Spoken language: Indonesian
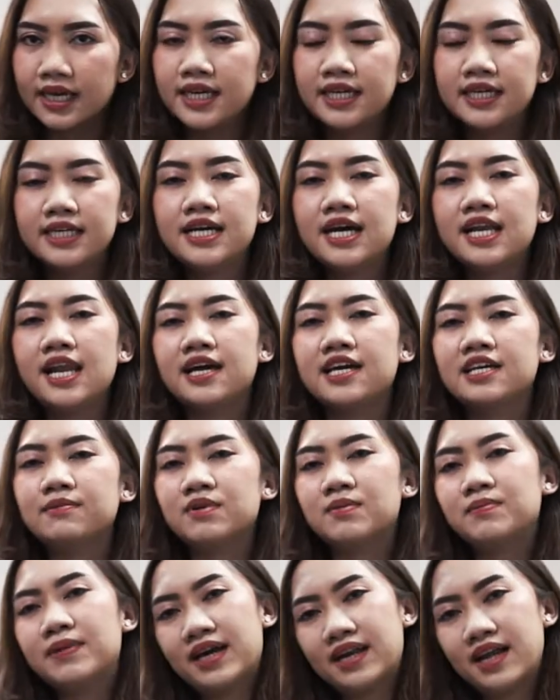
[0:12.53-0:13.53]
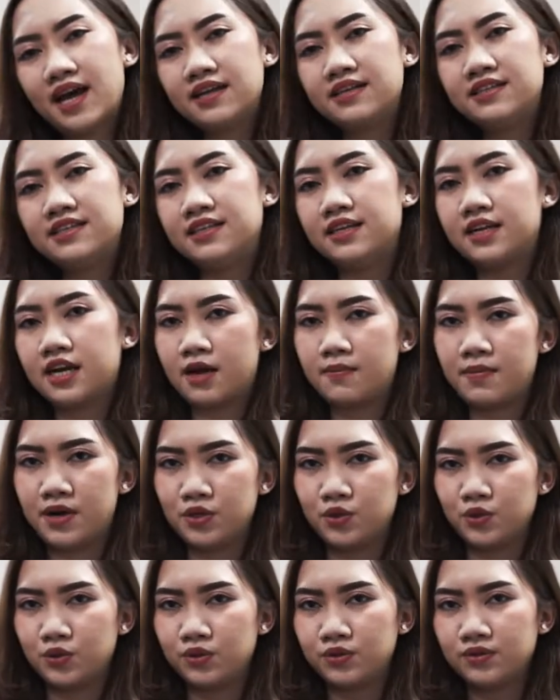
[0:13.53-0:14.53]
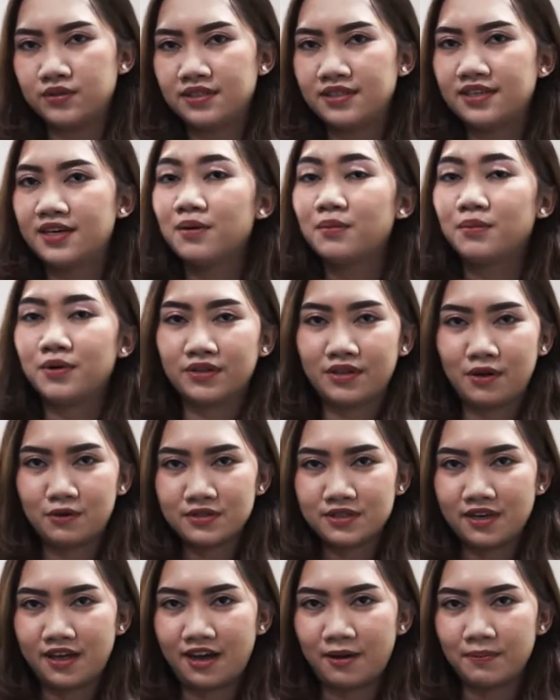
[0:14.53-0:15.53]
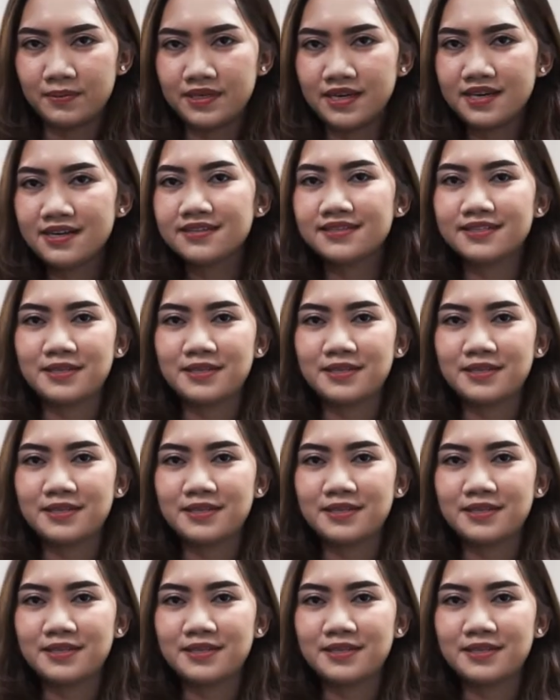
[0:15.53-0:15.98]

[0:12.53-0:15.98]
hingga langit memerah di Indramayu. Mau tahu selengkapnya?